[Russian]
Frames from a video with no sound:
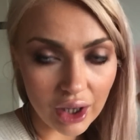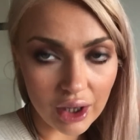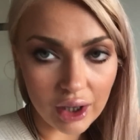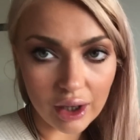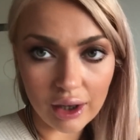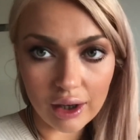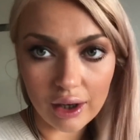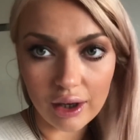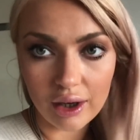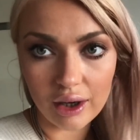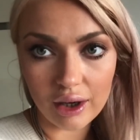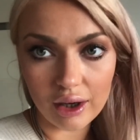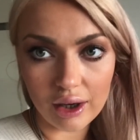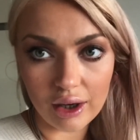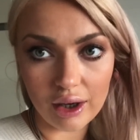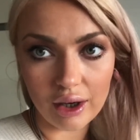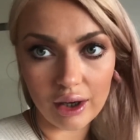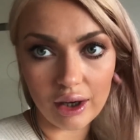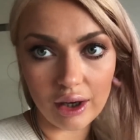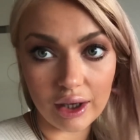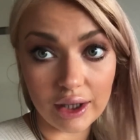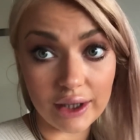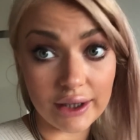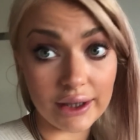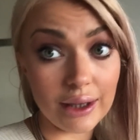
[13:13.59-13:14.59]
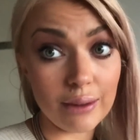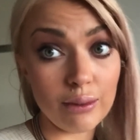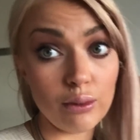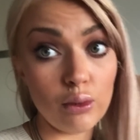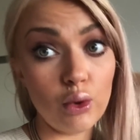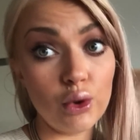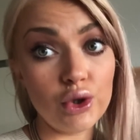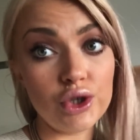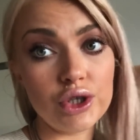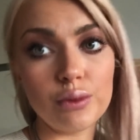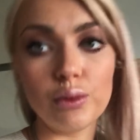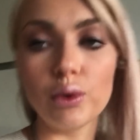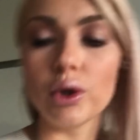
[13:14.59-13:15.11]
А, и там
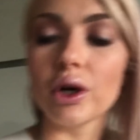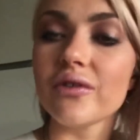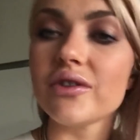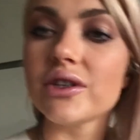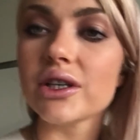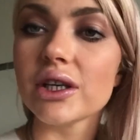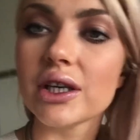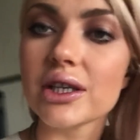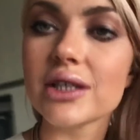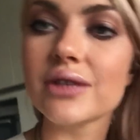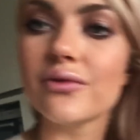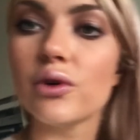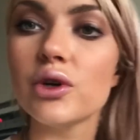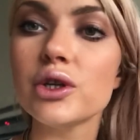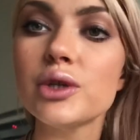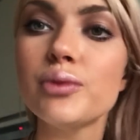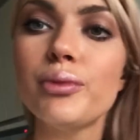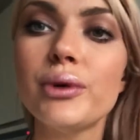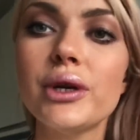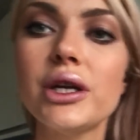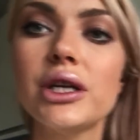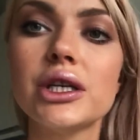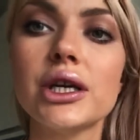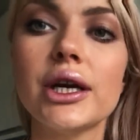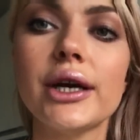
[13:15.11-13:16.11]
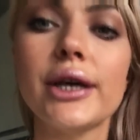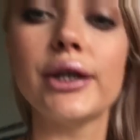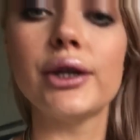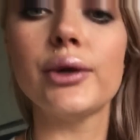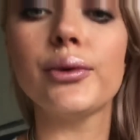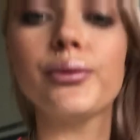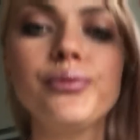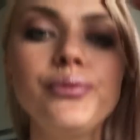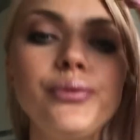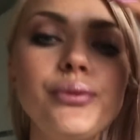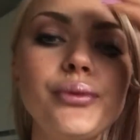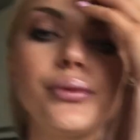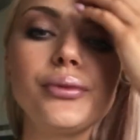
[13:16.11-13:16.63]
очень много всяких звезд приезжает.
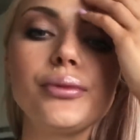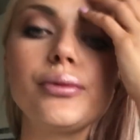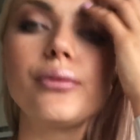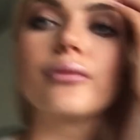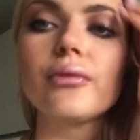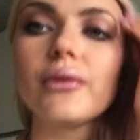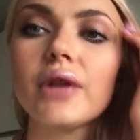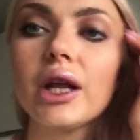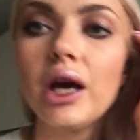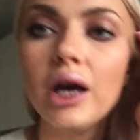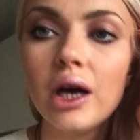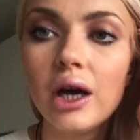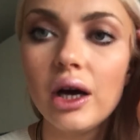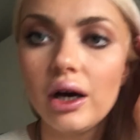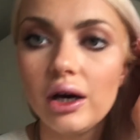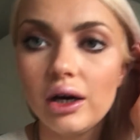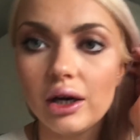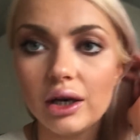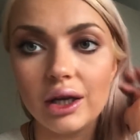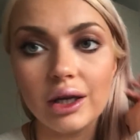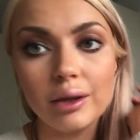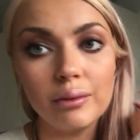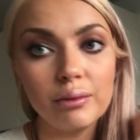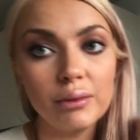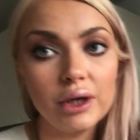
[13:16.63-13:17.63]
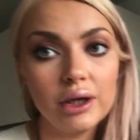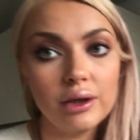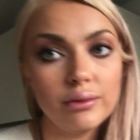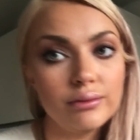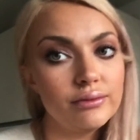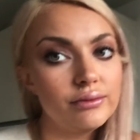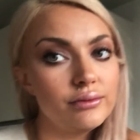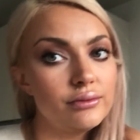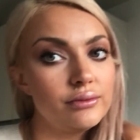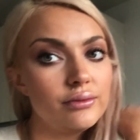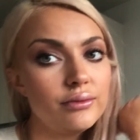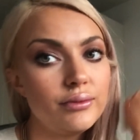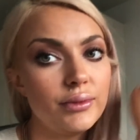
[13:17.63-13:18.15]
И мы,
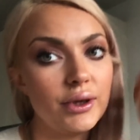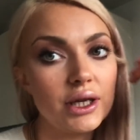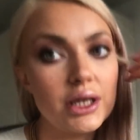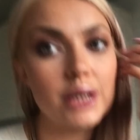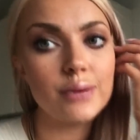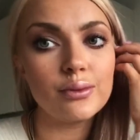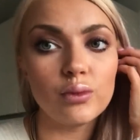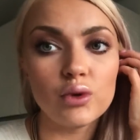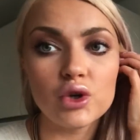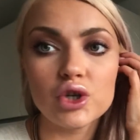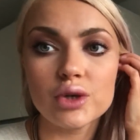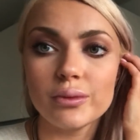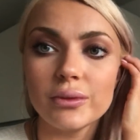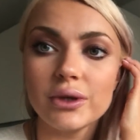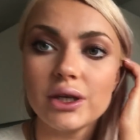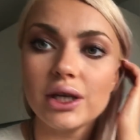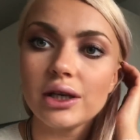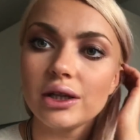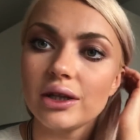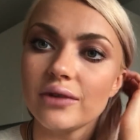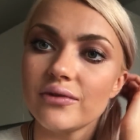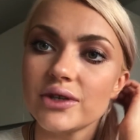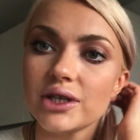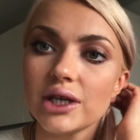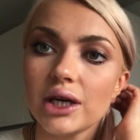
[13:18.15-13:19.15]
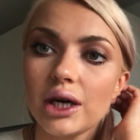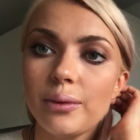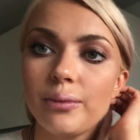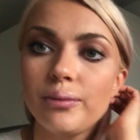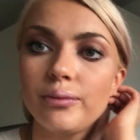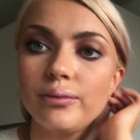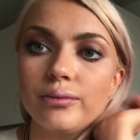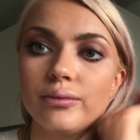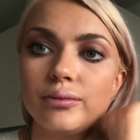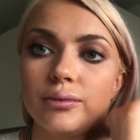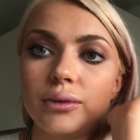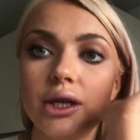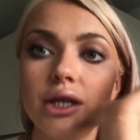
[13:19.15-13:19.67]
в принципе, можем на них на всех
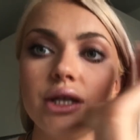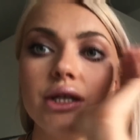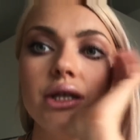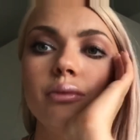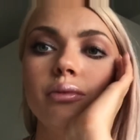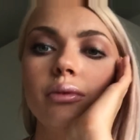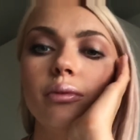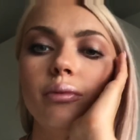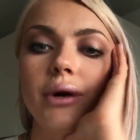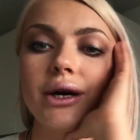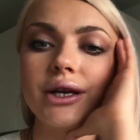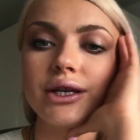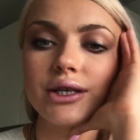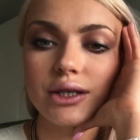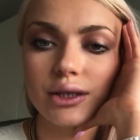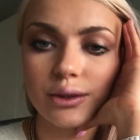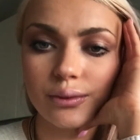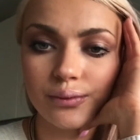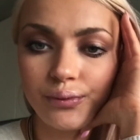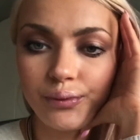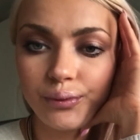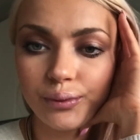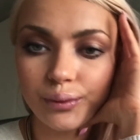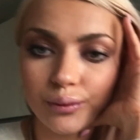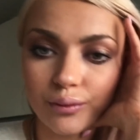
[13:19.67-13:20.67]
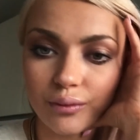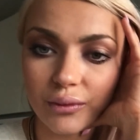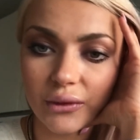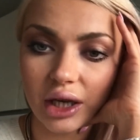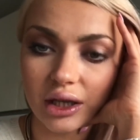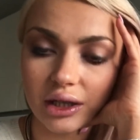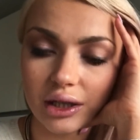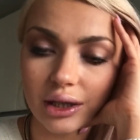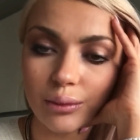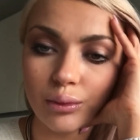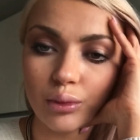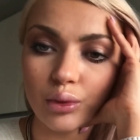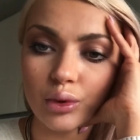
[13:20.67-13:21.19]
прийти попасть.
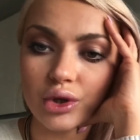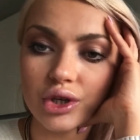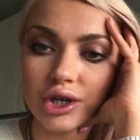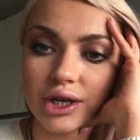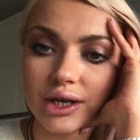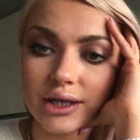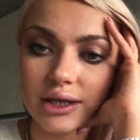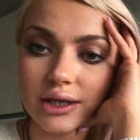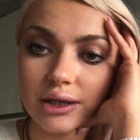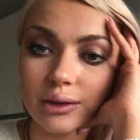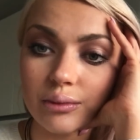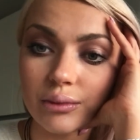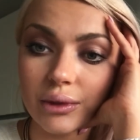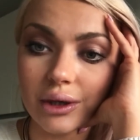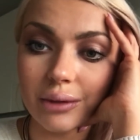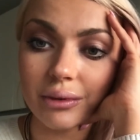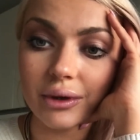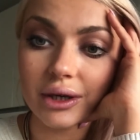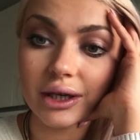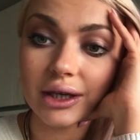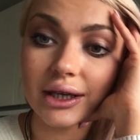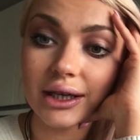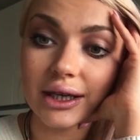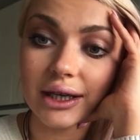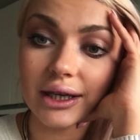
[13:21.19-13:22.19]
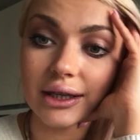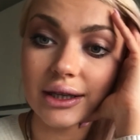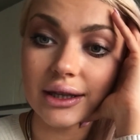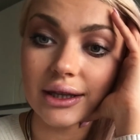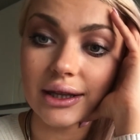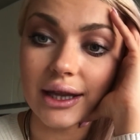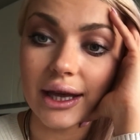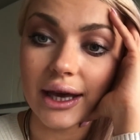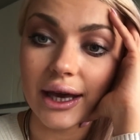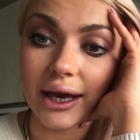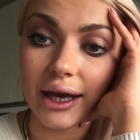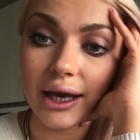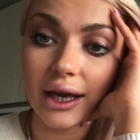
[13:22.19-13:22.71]
Там будет Джастин Бибер, Green
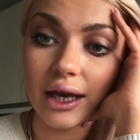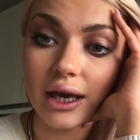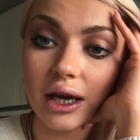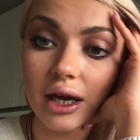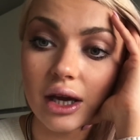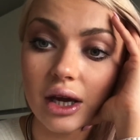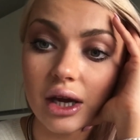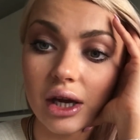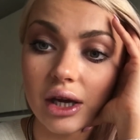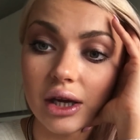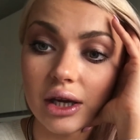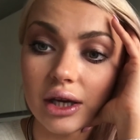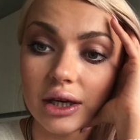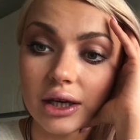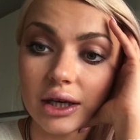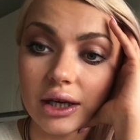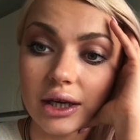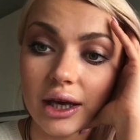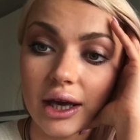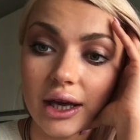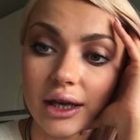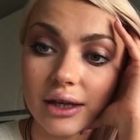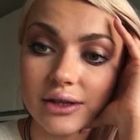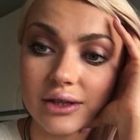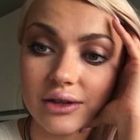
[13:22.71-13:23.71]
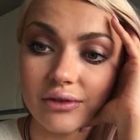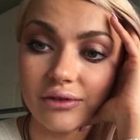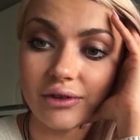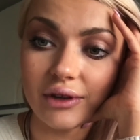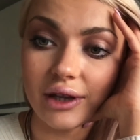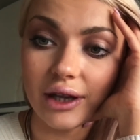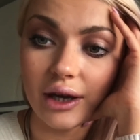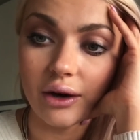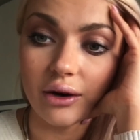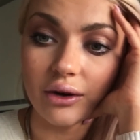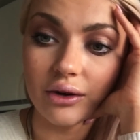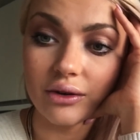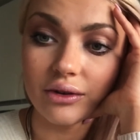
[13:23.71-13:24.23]
Day, Kings of
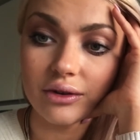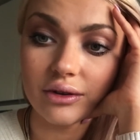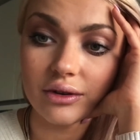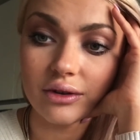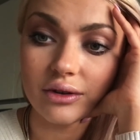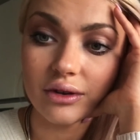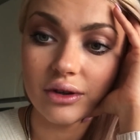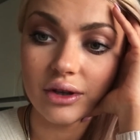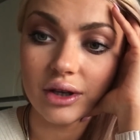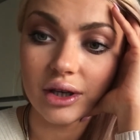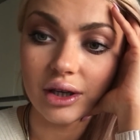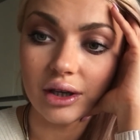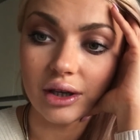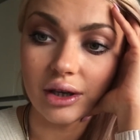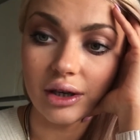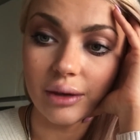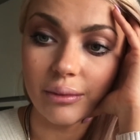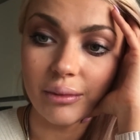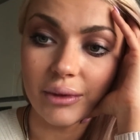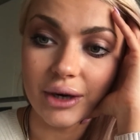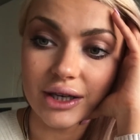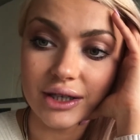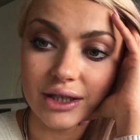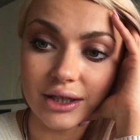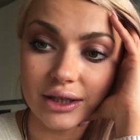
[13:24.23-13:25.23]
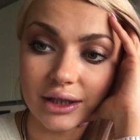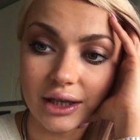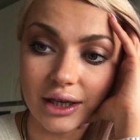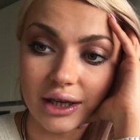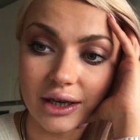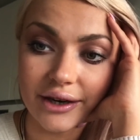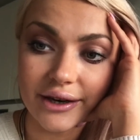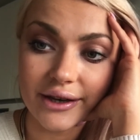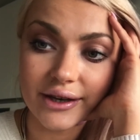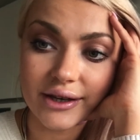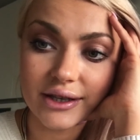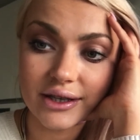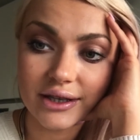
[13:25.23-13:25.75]
Leon, Мартин
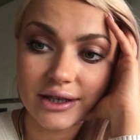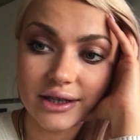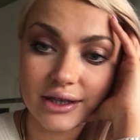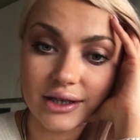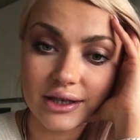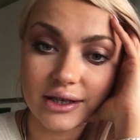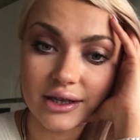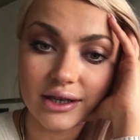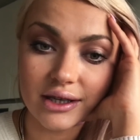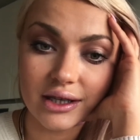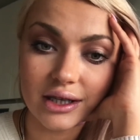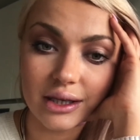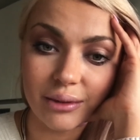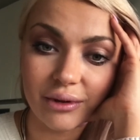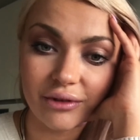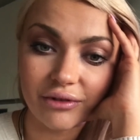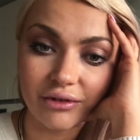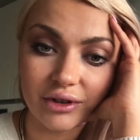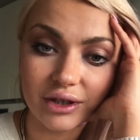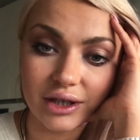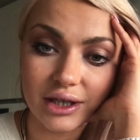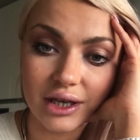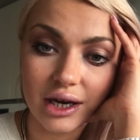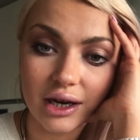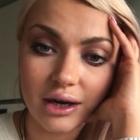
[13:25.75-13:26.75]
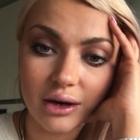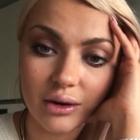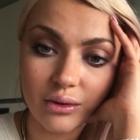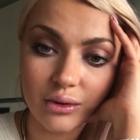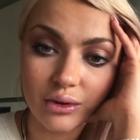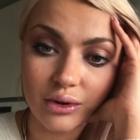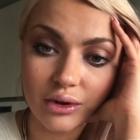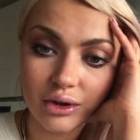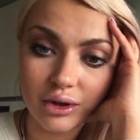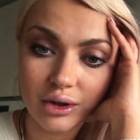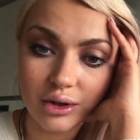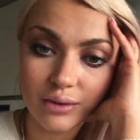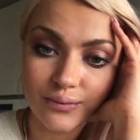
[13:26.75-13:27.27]
Гаррикс, System of a
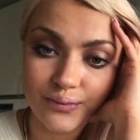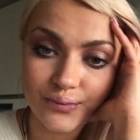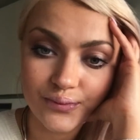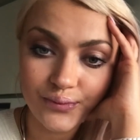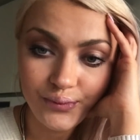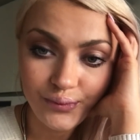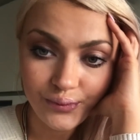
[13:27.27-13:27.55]
Down,